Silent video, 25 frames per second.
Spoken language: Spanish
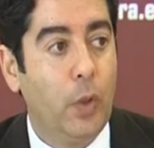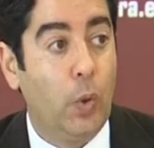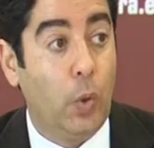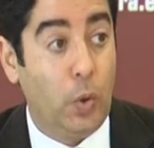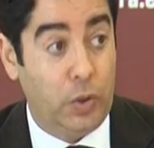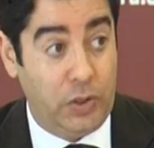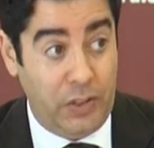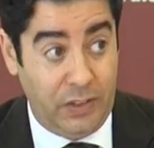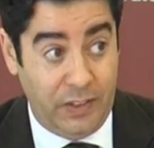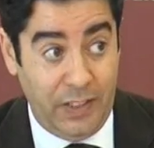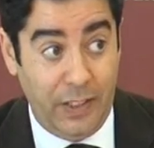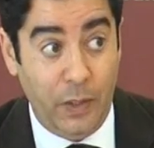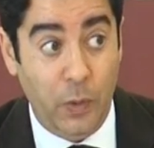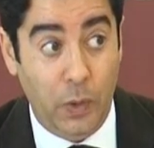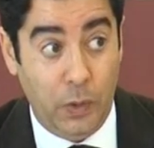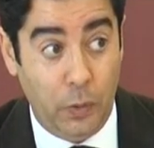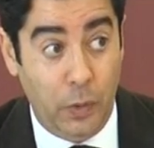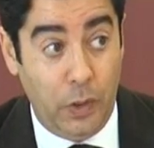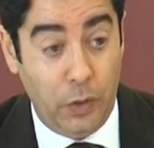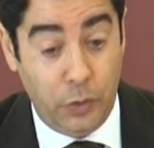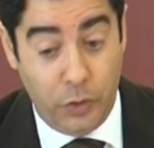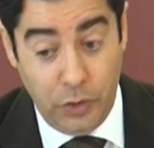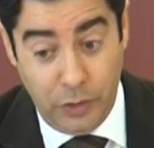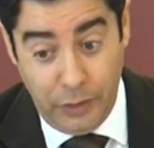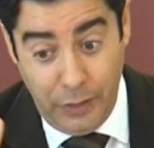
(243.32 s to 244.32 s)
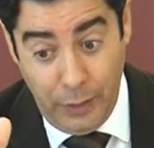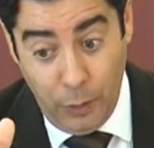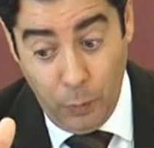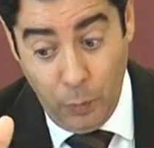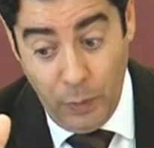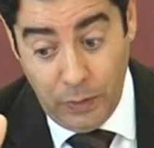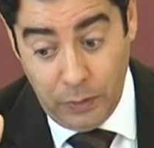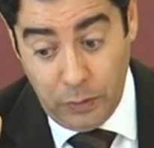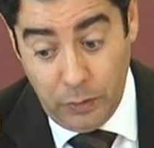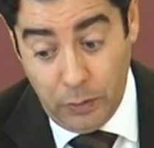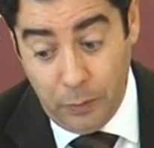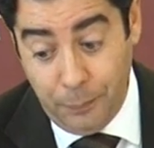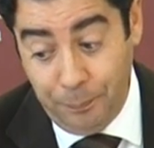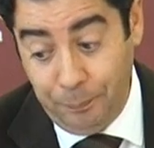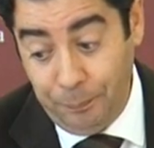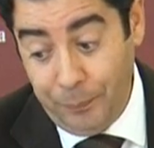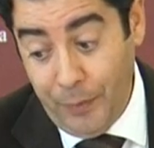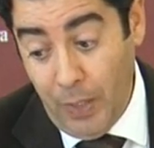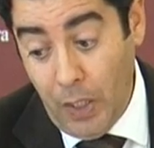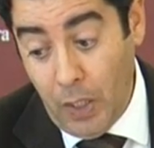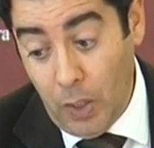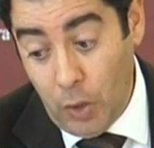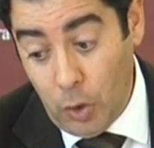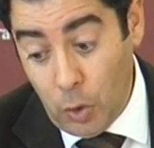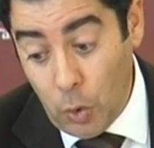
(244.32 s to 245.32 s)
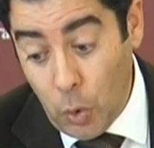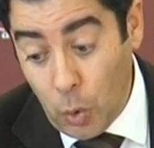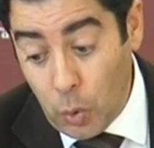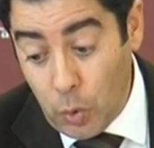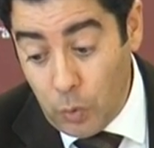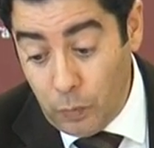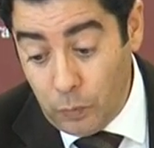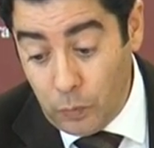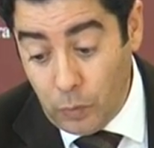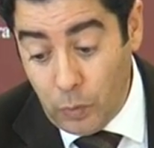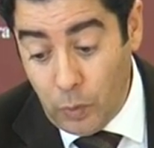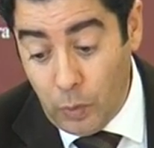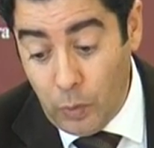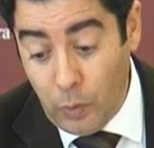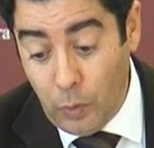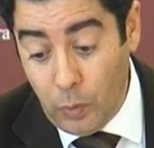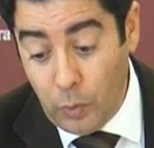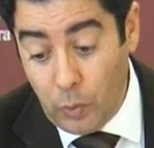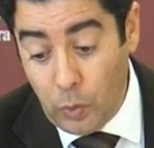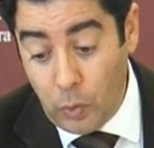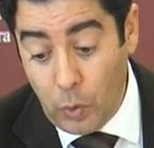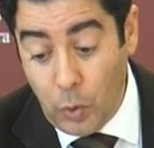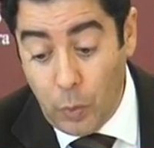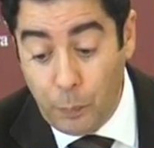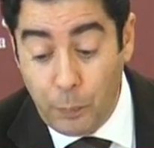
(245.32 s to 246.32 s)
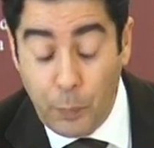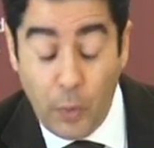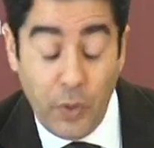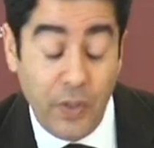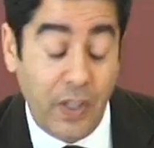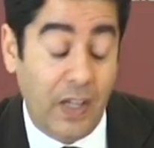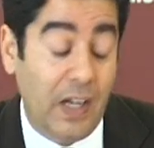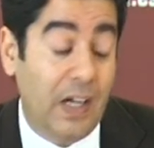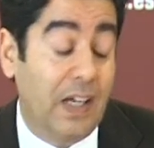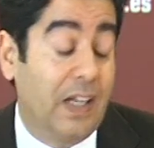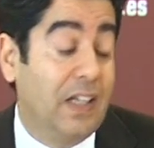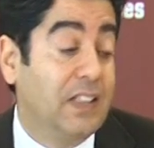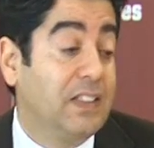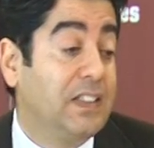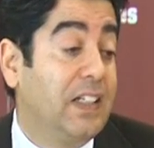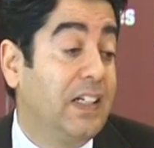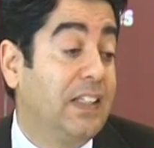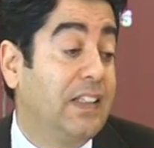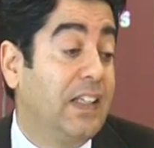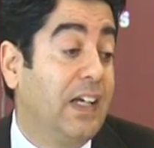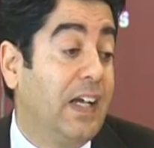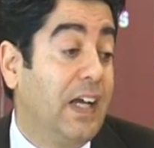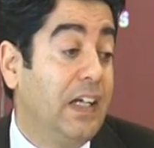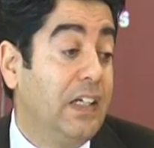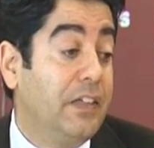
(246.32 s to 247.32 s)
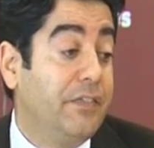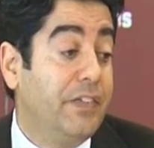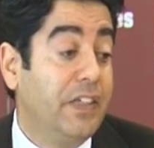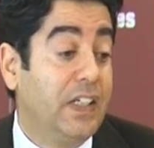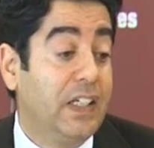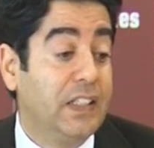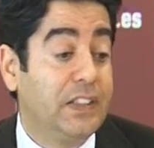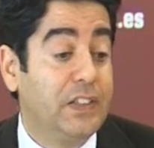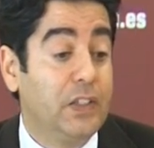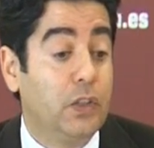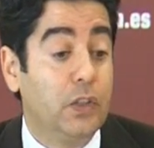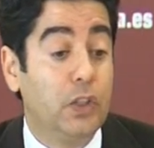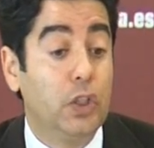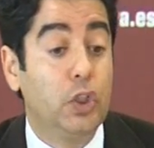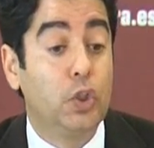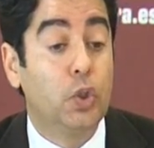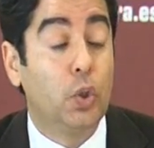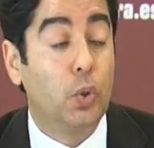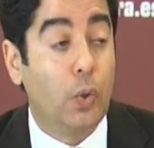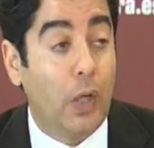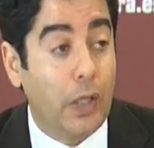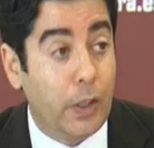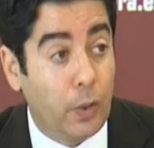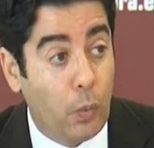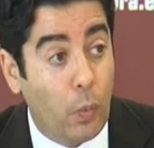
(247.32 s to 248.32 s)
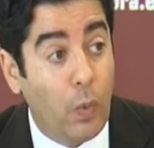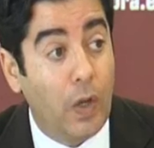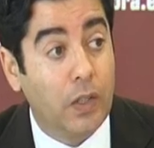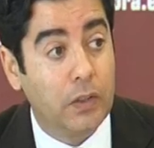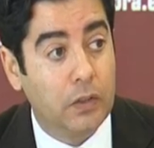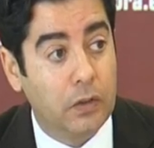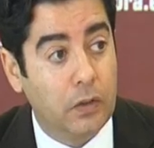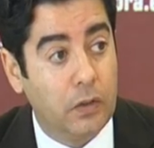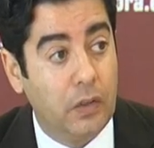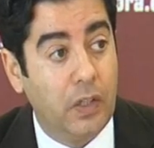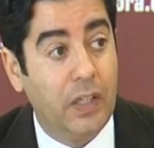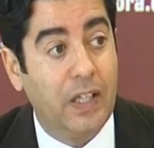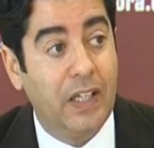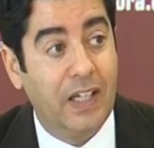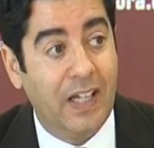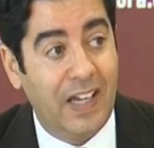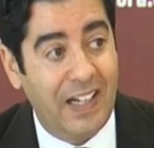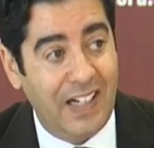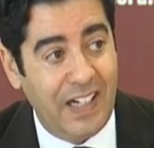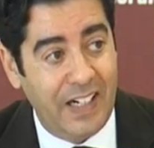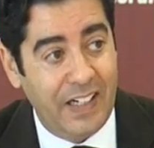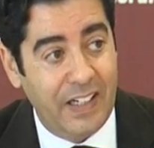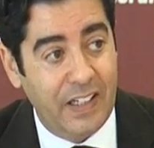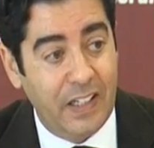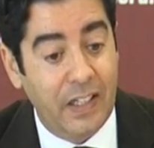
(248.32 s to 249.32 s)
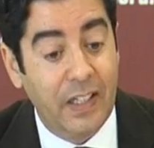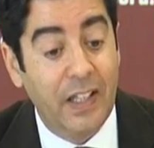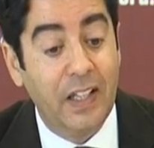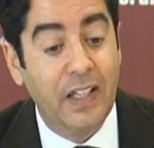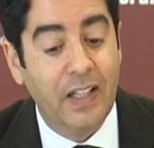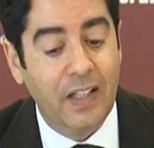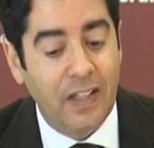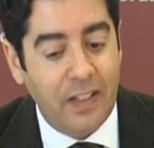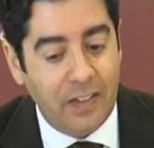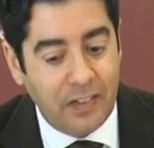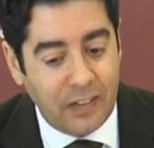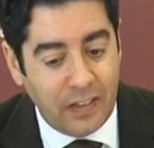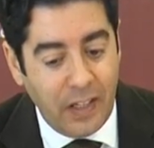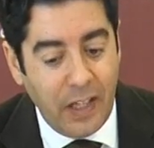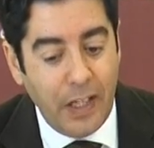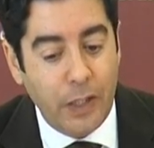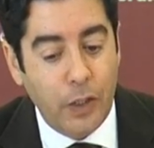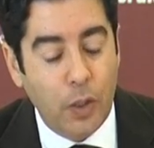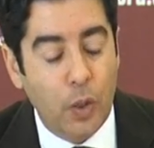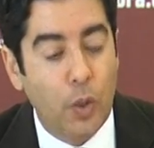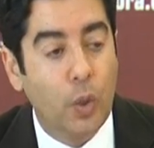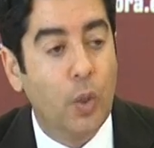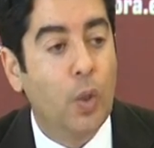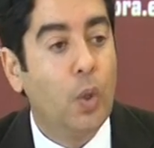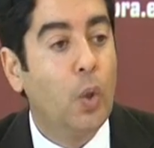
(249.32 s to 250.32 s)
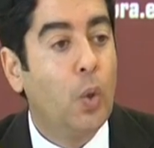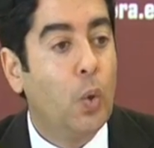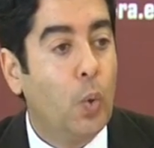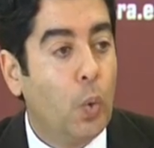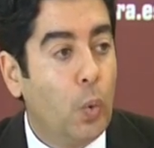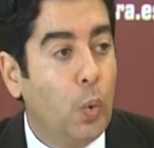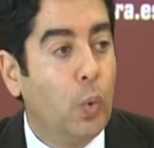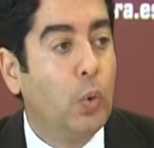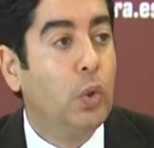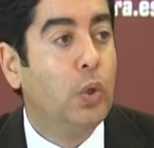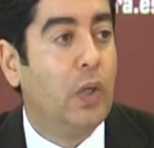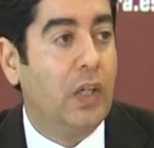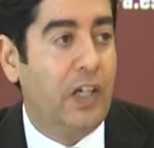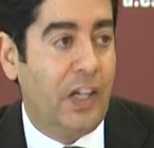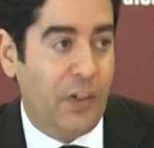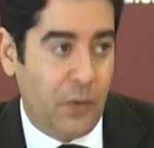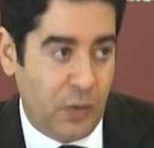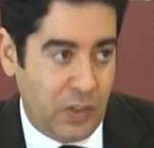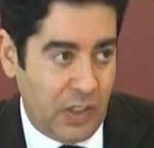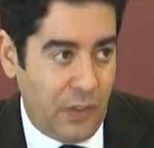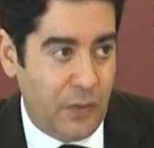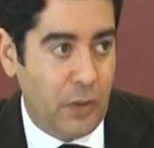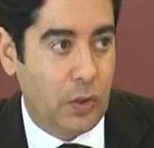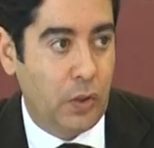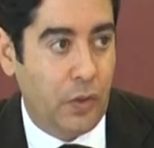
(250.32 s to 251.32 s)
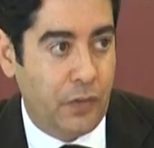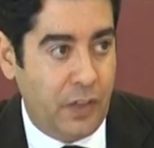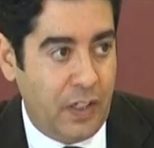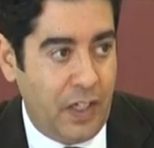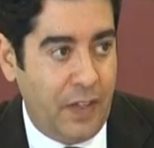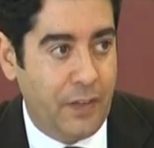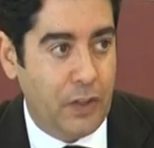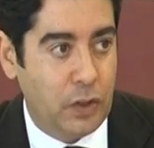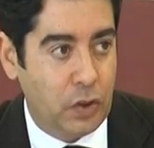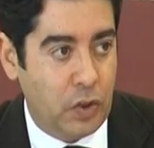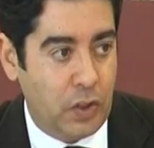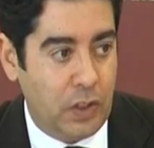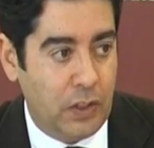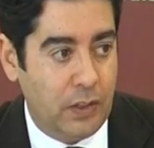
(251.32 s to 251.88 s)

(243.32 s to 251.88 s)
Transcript: 84 no, no, no pueden alcanzar esta calificación y solo hay cuatro en Canarias, de ellos uno el ayuntamiento de Guía de